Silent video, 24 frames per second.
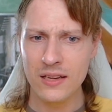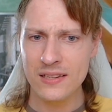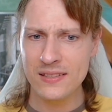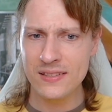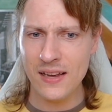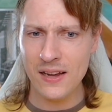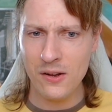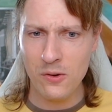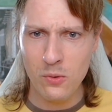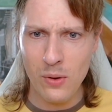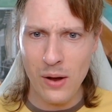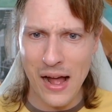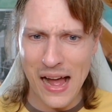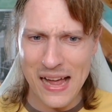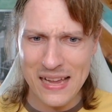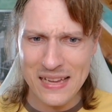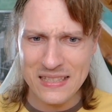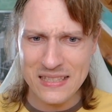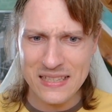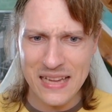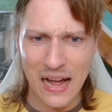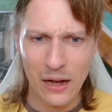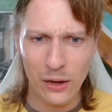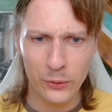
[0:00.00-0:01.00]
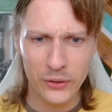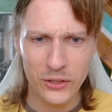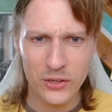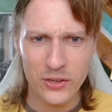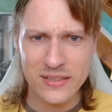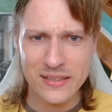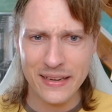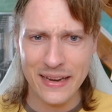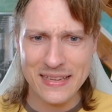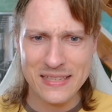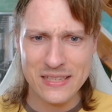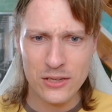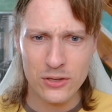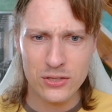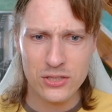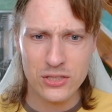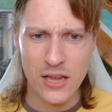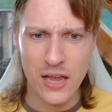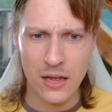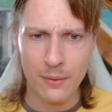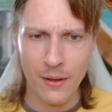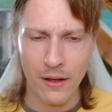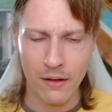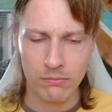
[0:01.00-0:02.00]
et c'est quoi ça On est dans un
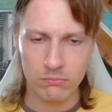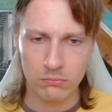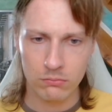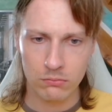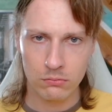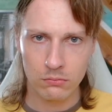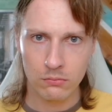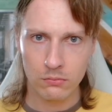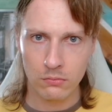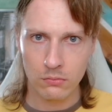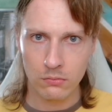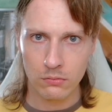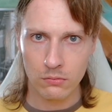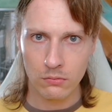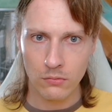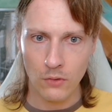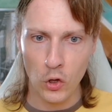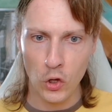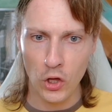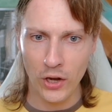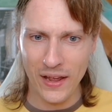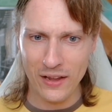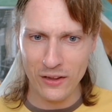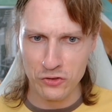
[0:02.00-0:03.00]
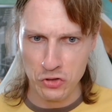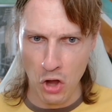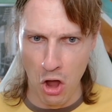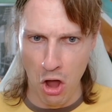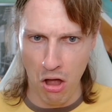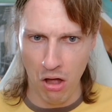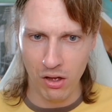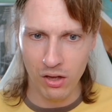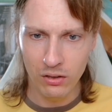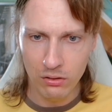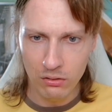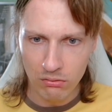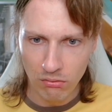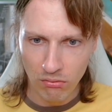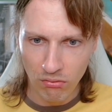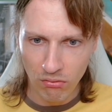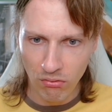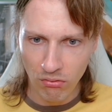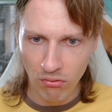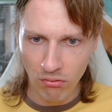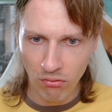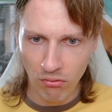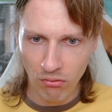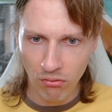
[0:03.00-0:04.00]
ascenseur Il y en a
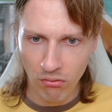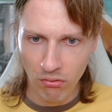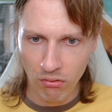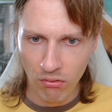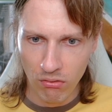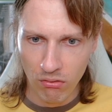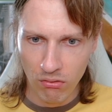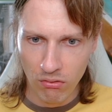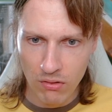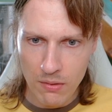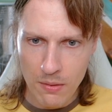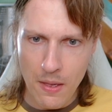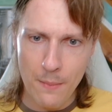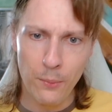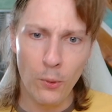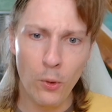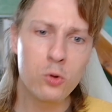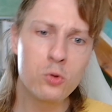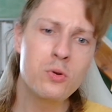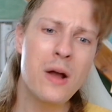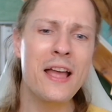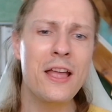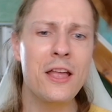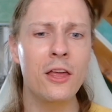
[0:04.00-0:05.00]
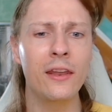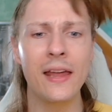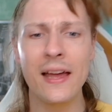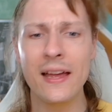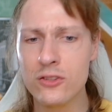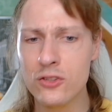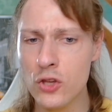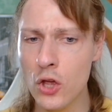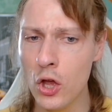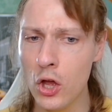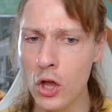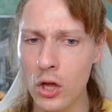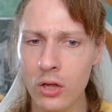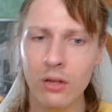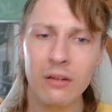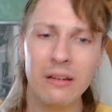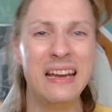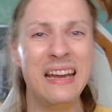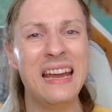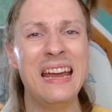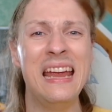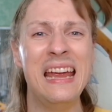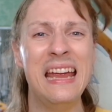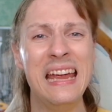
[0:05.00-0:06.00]
deux Et pourquoi il y en a deux
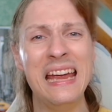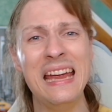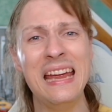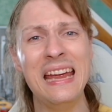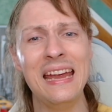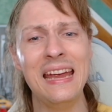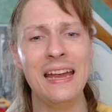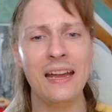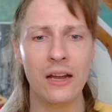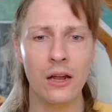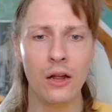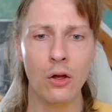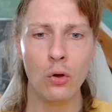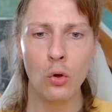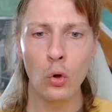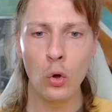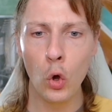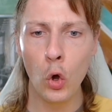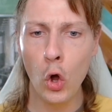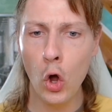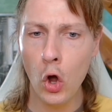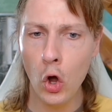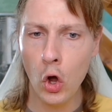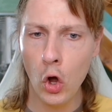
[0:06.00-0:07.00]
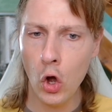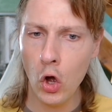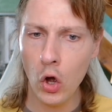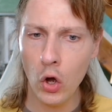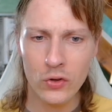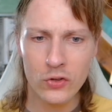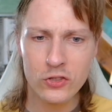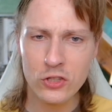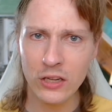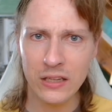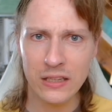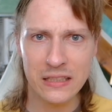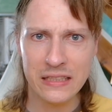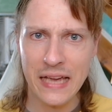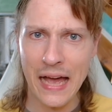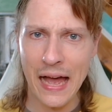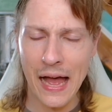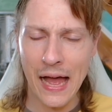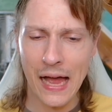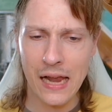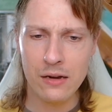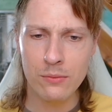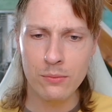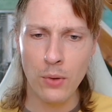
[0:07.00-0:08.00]
oh, oh oh, on se
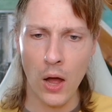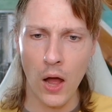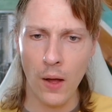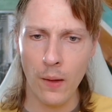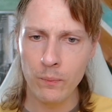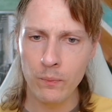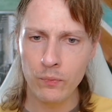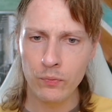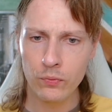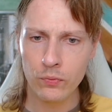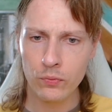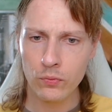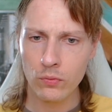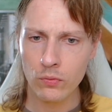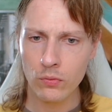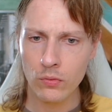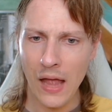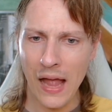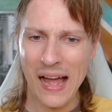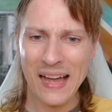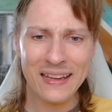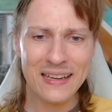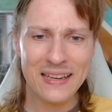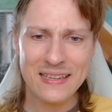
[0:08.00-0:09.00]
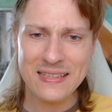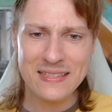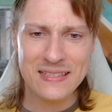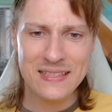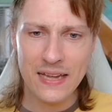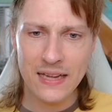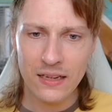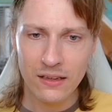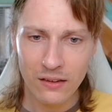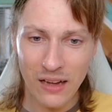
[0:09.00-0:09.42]
calme Arrêtez